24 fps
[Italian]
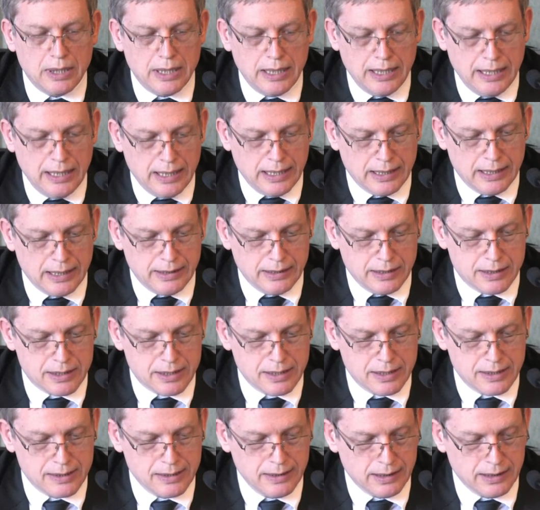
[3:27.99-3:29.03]
e alla
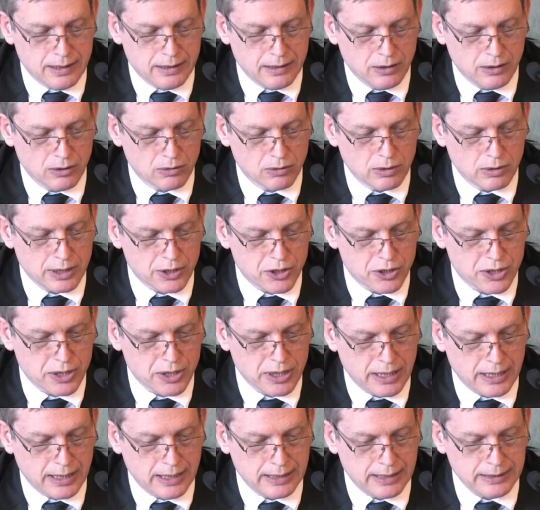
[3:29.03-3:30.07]
necessità di non
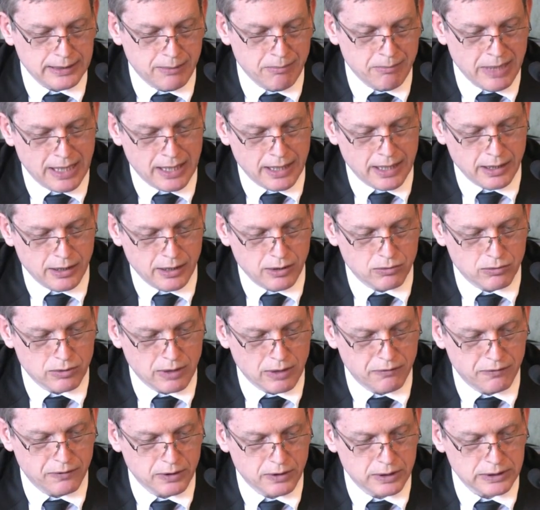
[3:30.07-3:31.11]
lasciare mai
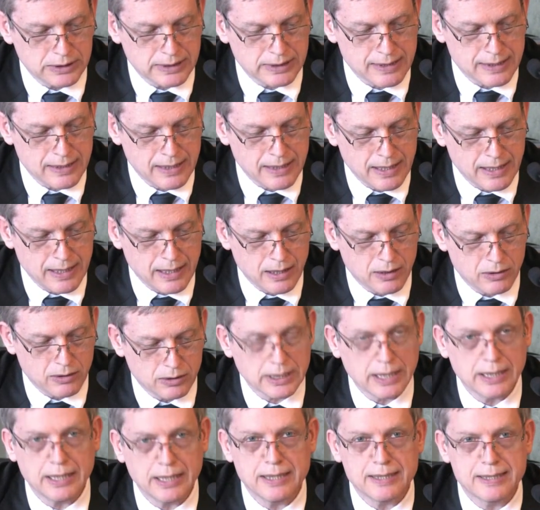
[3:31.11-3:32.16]
una forza
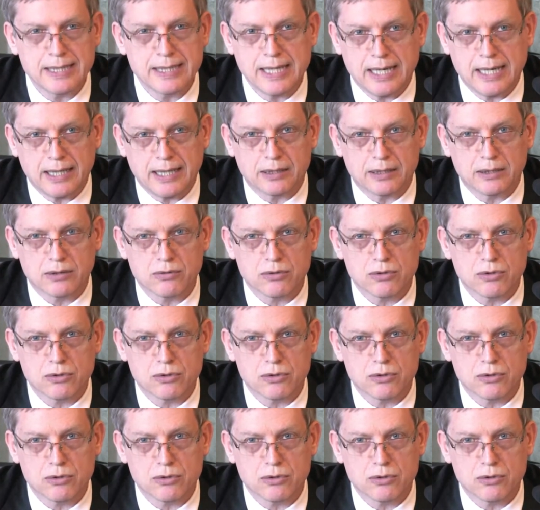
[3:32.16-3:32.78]
organizzata,